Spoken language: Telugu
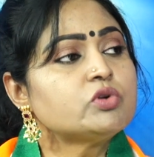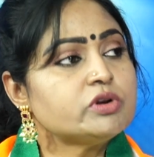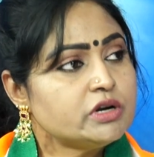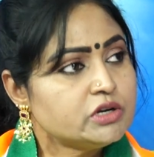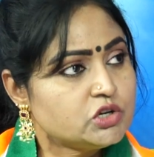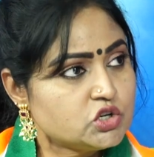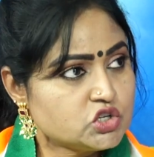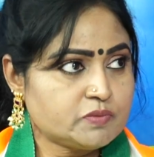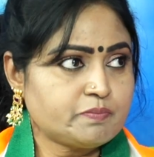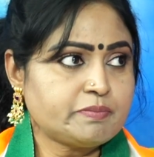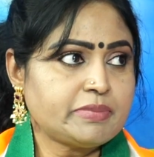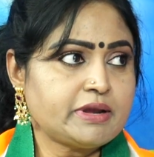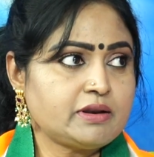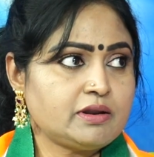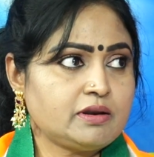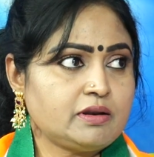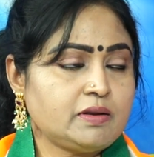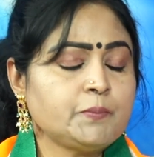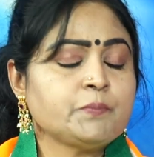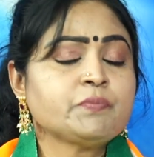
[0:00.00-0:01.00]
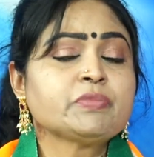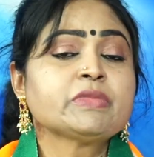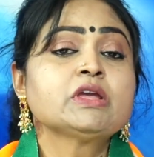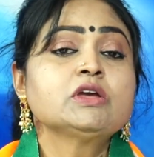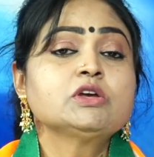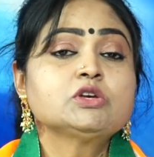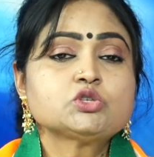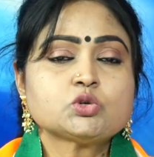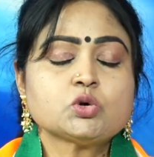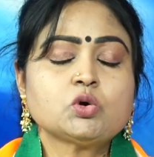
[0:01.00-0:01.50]
ఉన్నట్టు చెప్పానని
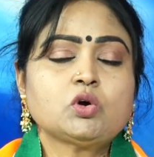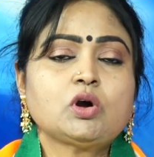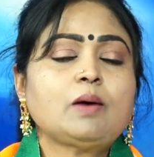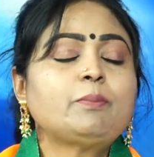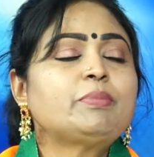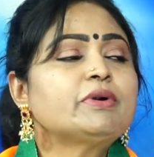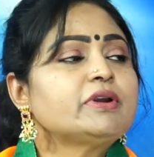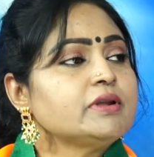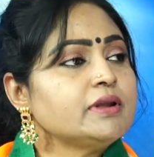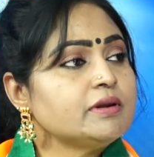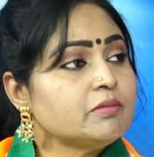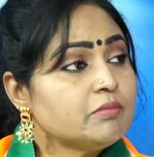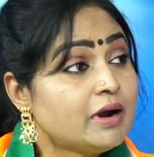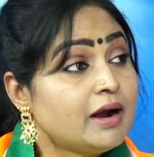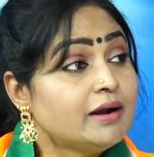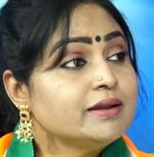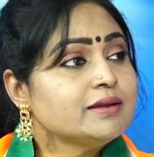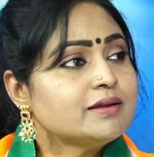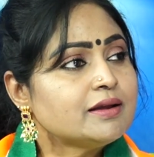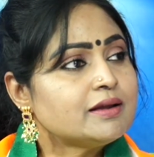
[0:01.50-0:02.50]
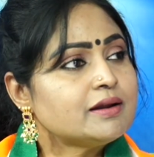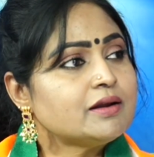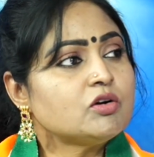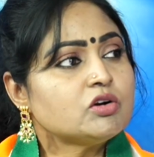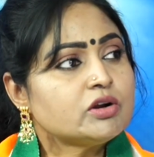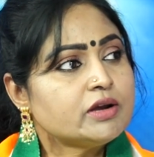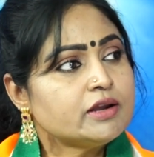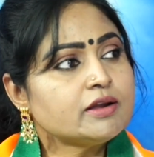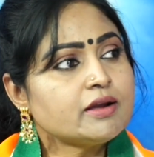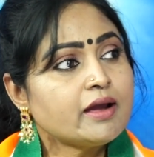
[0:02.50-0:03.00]
సో అప్పుడు నేను
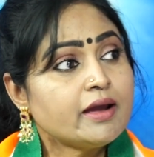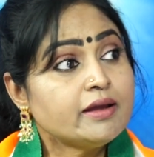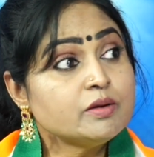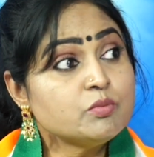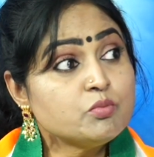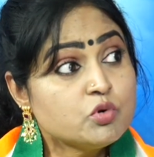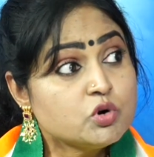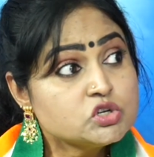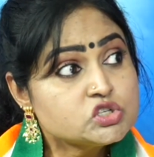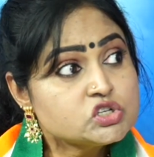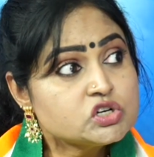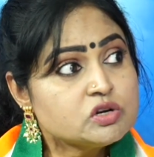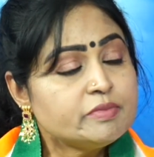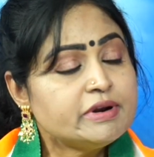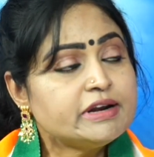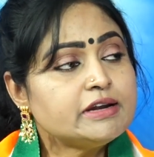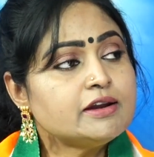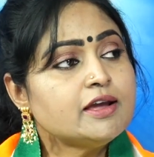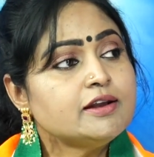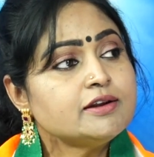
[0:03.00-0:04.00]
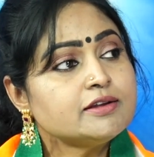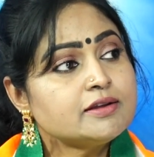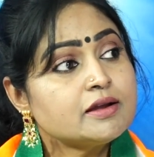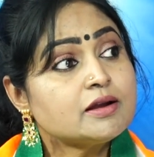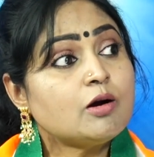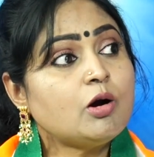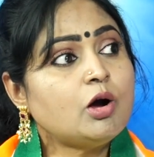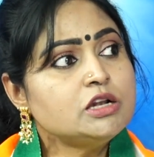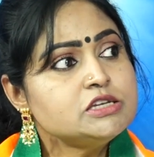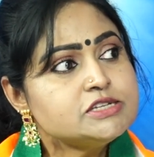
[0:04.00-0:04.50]
మాణిక్యరావు గారికి ఆయన భోజనం పెట్టడానికి
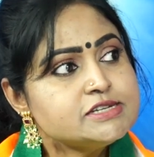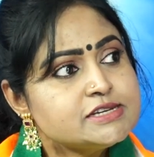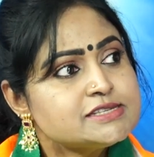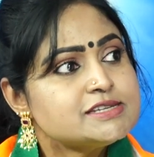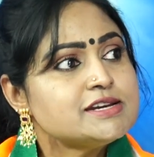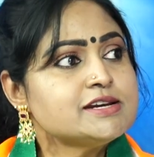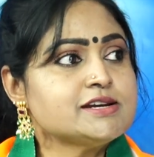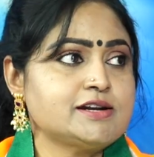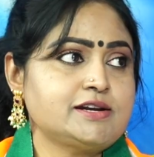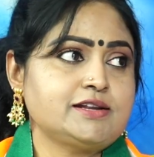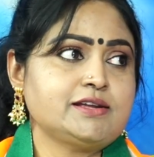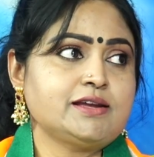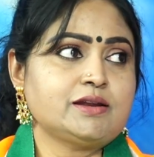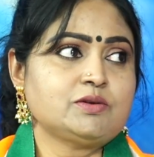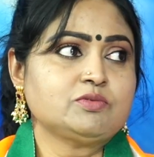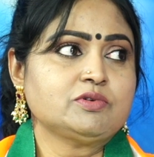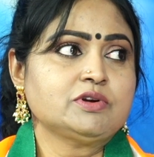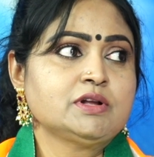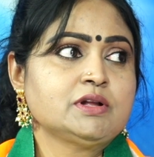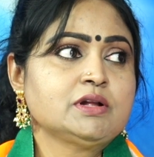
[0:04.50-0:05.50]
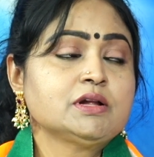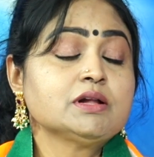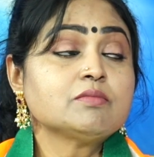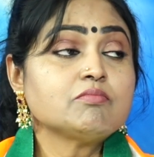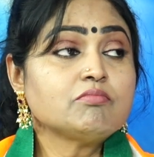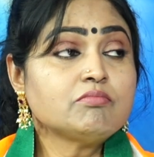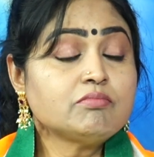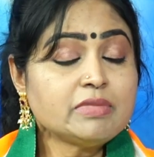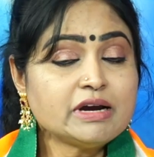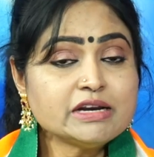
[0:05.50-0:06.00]
కాల్ చేసి నేను అడిగాను
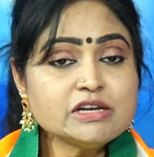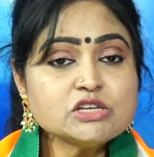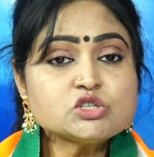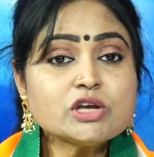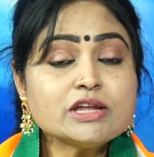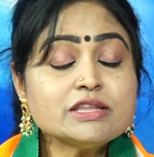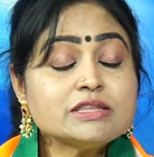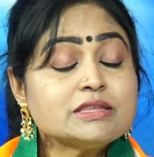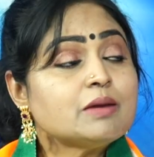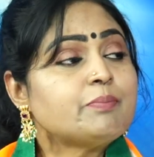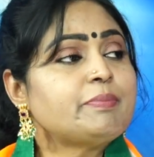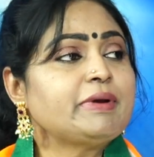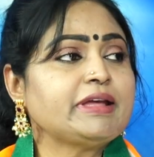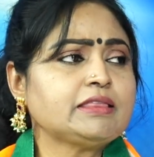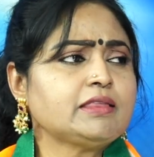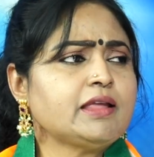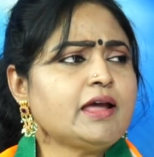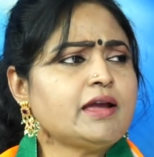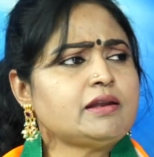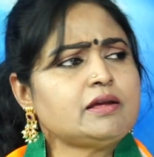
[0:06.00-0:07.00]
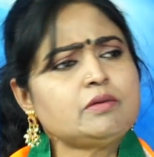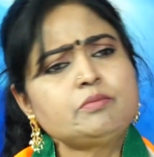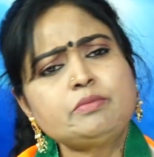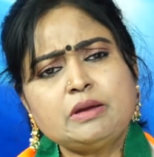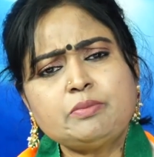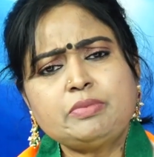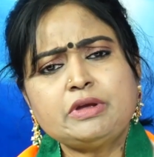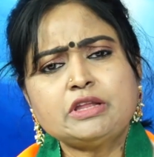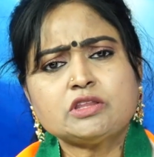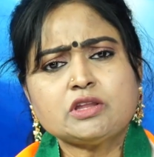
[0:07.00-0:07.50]
మనసు అంత పెద్ద ఆయన
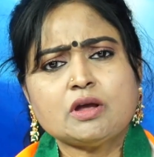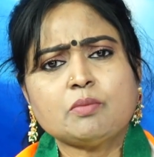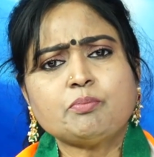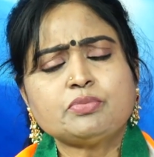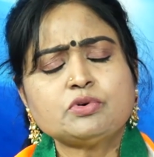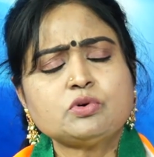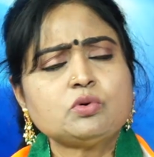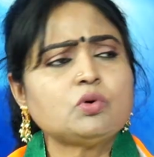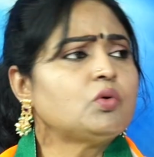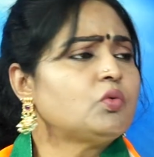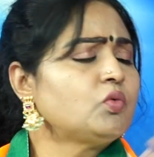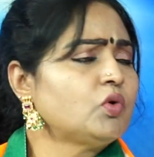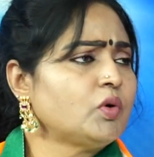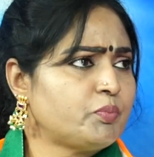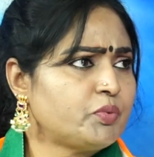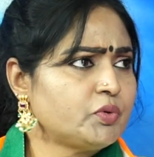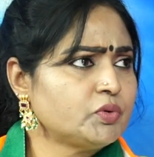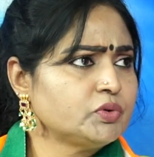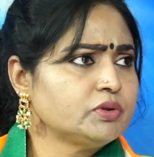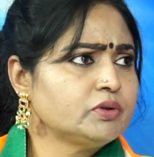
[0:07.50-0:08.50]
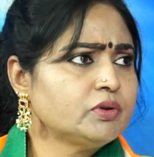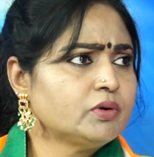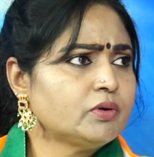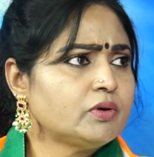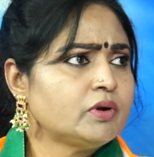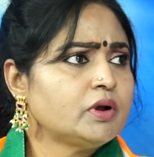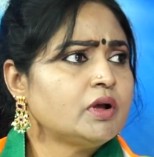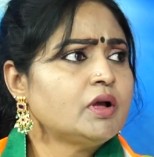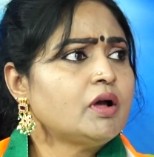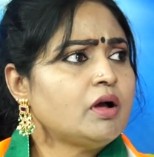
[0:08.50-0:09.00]
మేబీ తప్పు ఒప్పు ఉందో
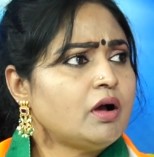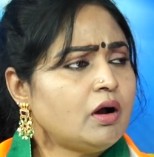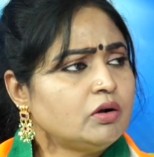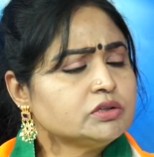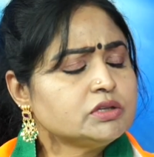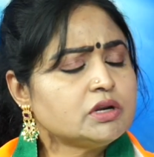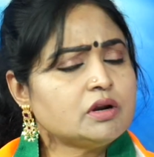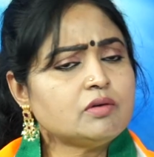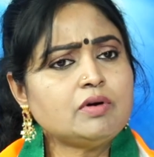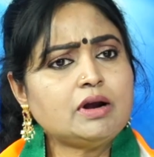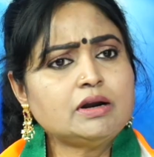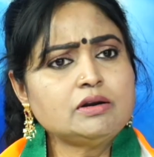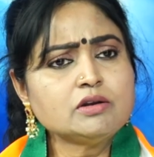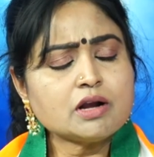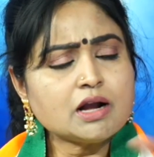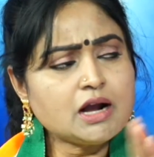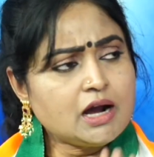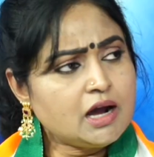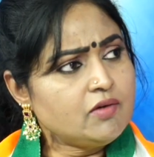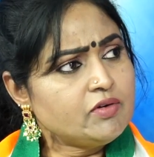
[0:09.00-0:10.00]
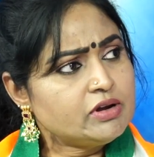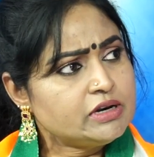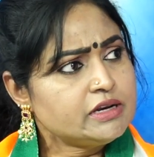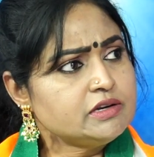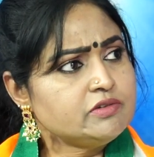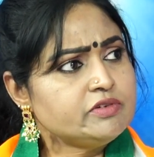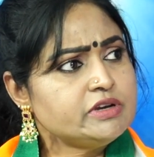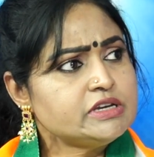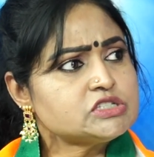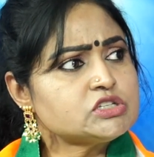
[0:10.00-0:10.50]
అవతల వాళ్ళు
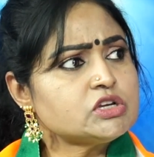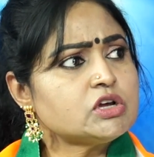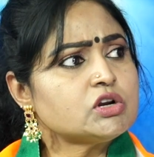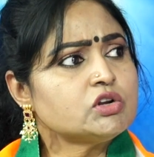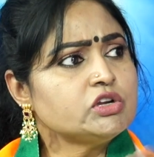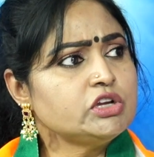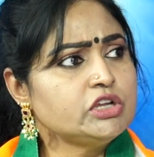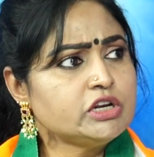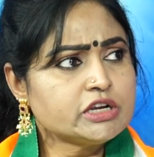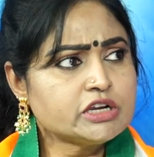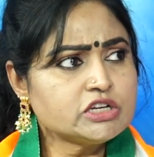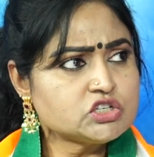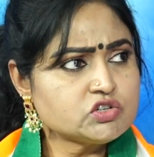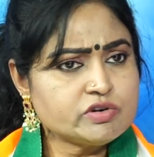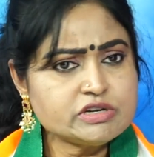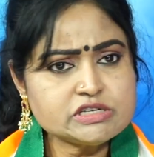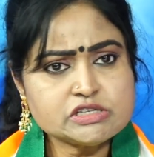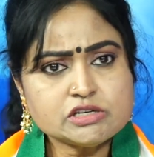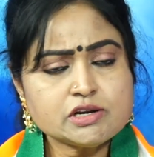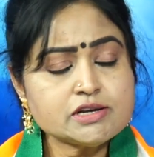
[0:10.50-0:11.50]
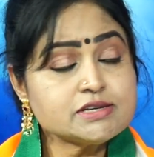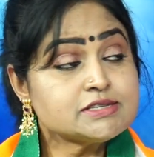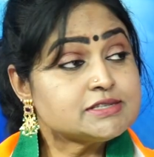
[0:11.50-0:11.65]
కావాలని వేశారో ఇరికిచ్చి వేశారో